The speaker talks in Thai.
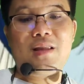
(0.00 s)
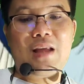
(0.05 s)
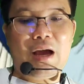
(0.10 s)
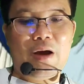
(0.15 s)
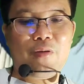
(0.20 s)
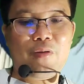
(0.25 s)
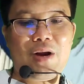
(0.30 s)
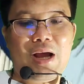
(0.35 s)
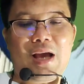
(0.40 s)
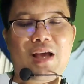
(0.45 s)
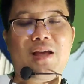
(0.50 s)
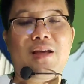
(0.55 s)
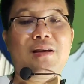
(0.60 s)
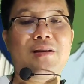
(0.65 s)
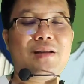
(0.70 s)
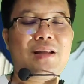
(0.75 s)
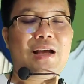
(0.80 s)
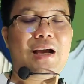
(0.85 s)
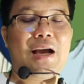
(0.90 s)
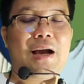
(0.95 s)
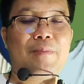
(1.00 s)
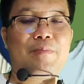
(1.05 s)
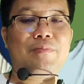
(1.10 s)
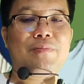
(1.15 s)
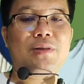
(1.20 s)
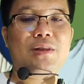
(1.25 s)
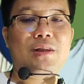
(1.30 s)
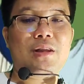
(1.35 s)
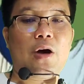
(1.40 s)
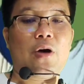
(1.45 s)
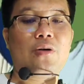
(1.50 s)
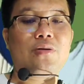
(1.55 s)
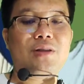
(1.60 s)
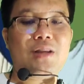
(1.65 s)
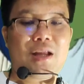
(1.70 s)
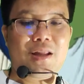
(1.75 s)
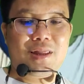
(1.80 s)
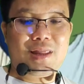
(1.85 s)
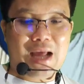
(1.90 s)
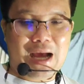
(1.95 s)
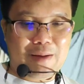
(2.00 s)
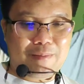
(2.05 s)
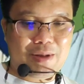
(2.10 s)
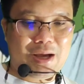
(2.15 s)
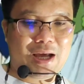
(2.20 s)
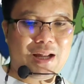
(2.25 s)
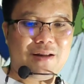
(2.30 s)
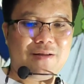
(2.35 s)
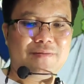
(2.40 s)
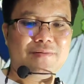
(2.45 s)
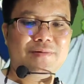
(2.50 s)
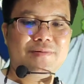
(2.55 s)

เท่าไหร่นะครับ ต้องติดตามกัน